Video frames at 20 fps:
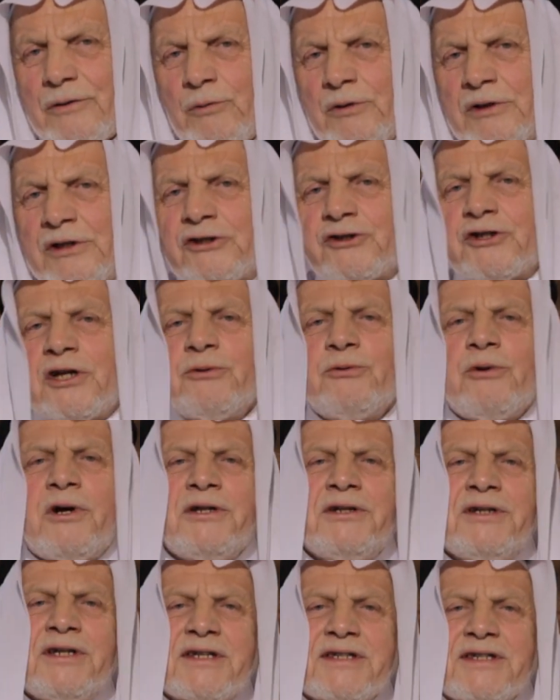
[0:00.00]
ونشهد
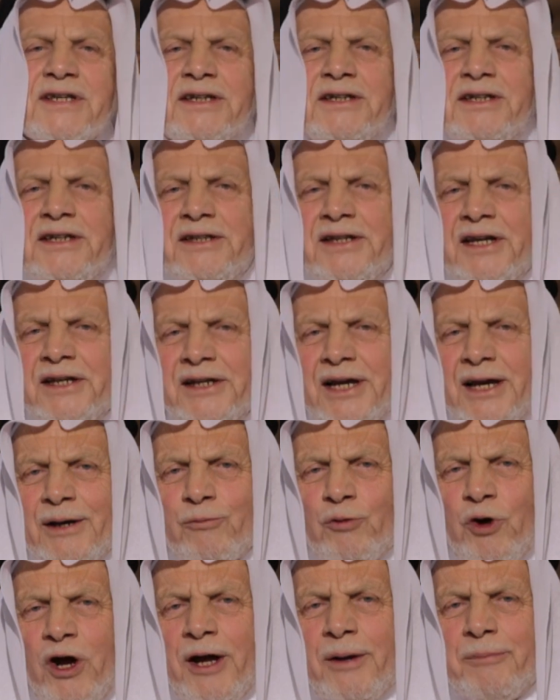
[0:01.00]
أن
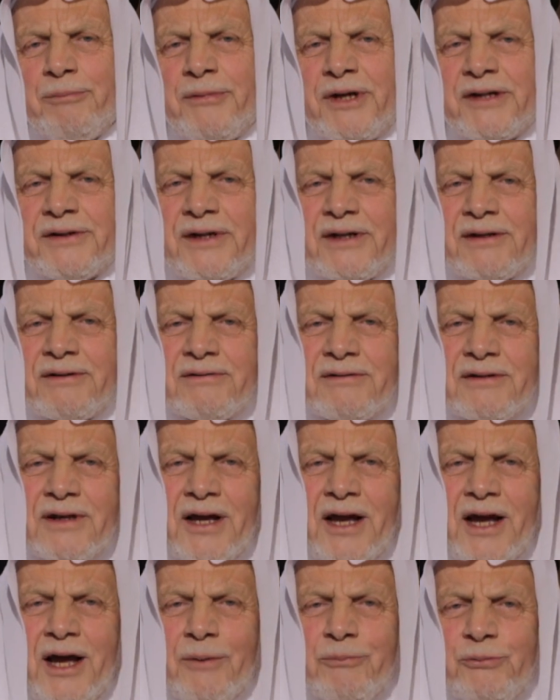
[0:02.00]
سيدنا محمدا
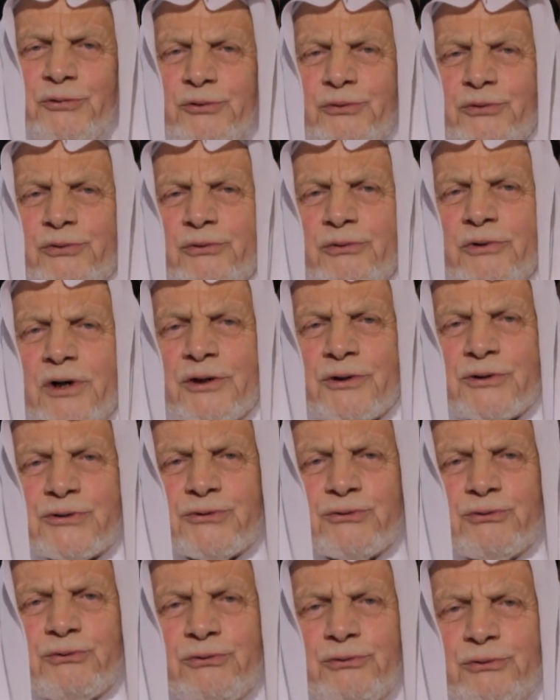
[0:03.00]
عبده
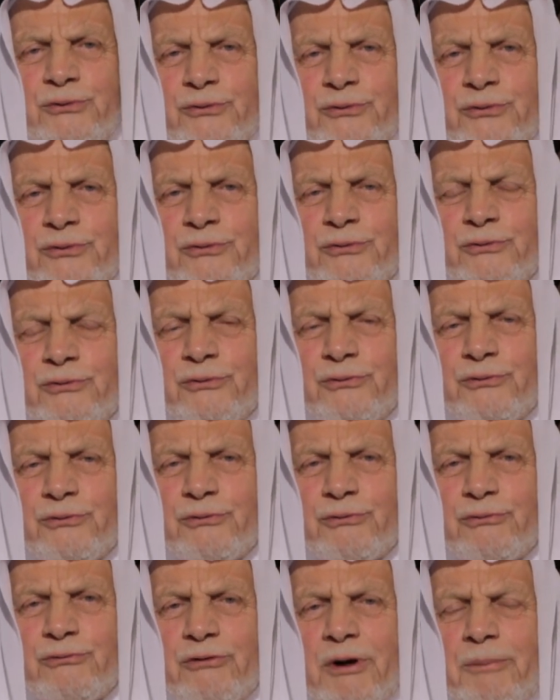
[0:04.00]
ورسوله
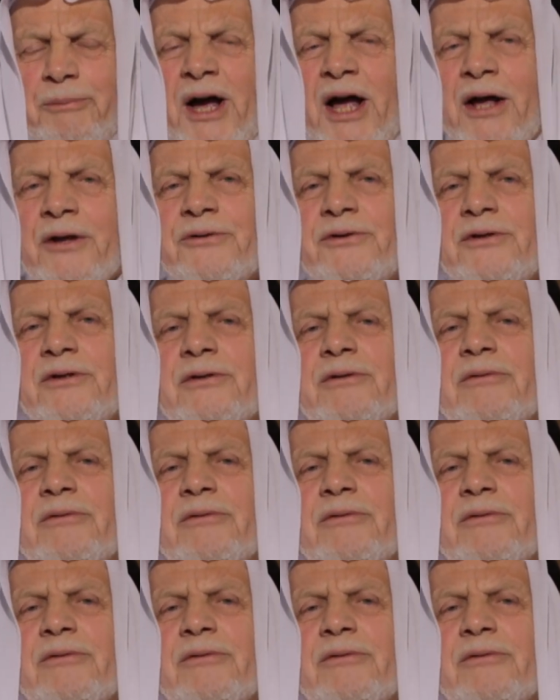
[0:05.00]
وبعد